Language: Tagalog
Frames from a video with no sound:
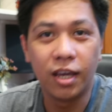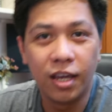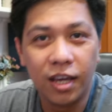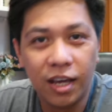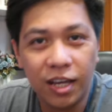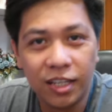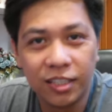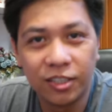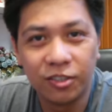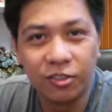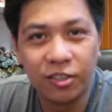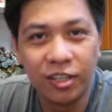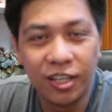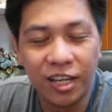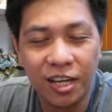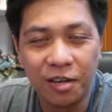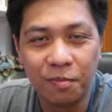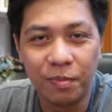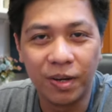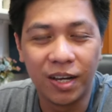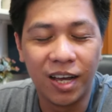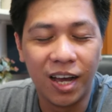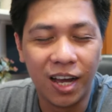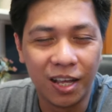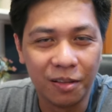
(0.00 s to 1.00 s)
Hi guys, today ay
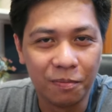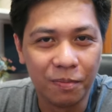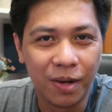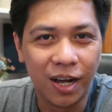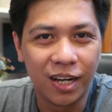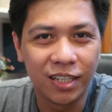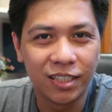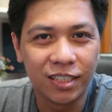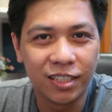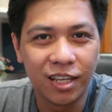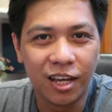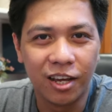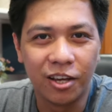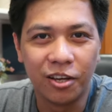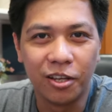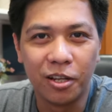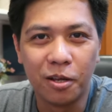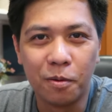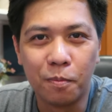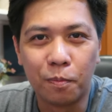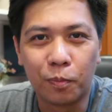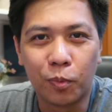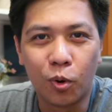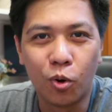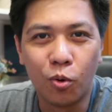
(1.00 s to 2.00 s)
mag-unbox tayo ng
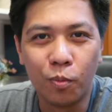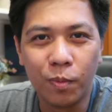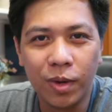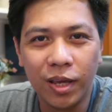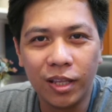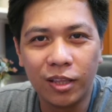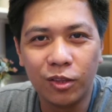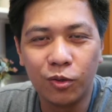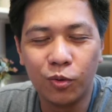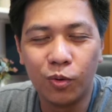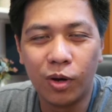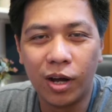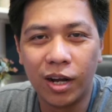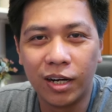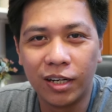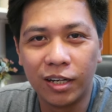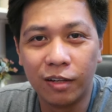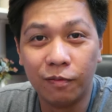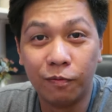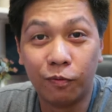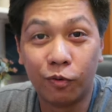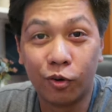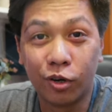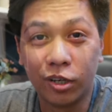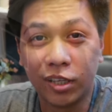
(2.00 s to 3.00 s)
Promi
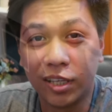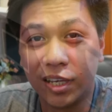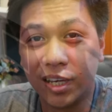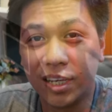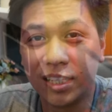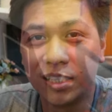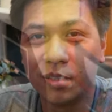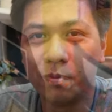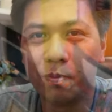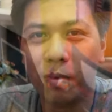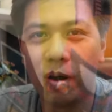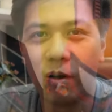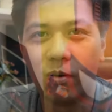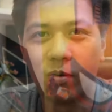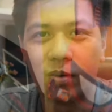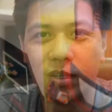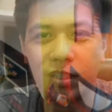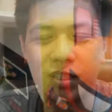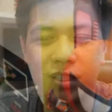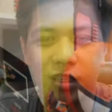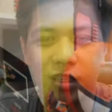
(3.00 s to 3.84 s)
240S Power